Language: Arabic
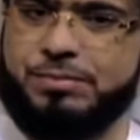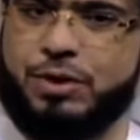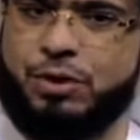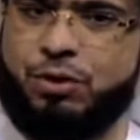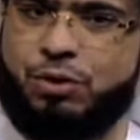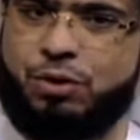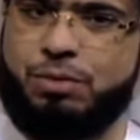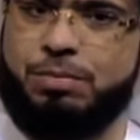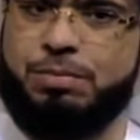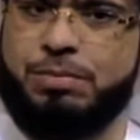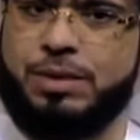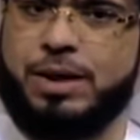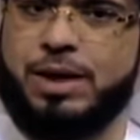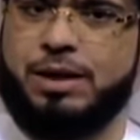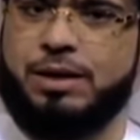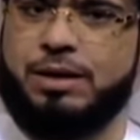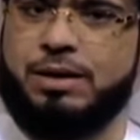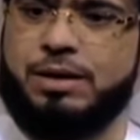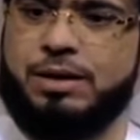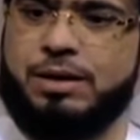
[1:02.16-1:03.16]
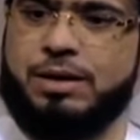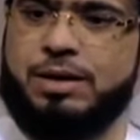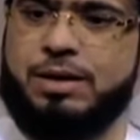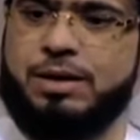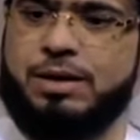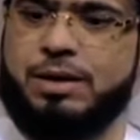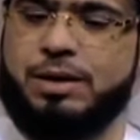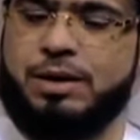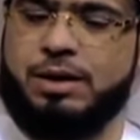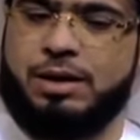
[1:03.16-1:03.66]
ثم
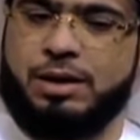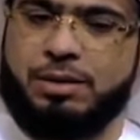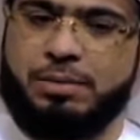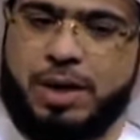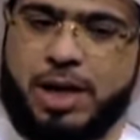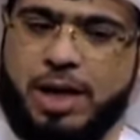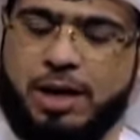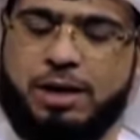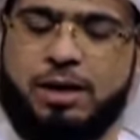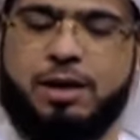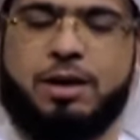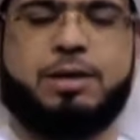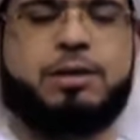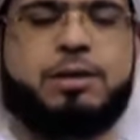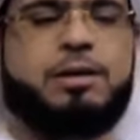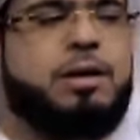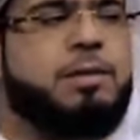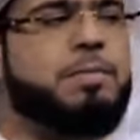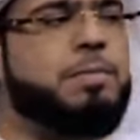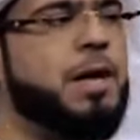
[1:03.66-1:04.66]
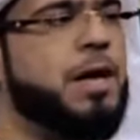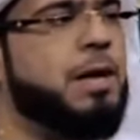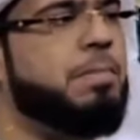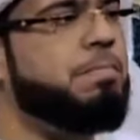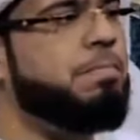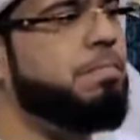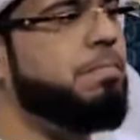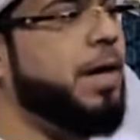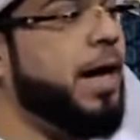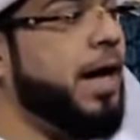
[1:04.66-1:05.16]
إذا ما أغلقت
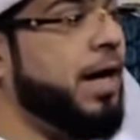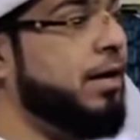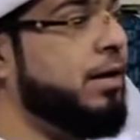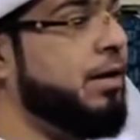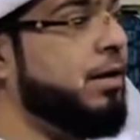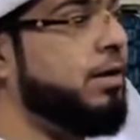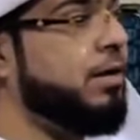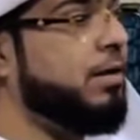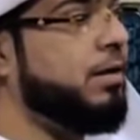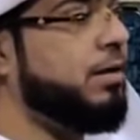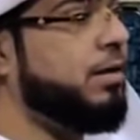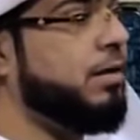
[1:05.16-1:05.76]
الباب عنك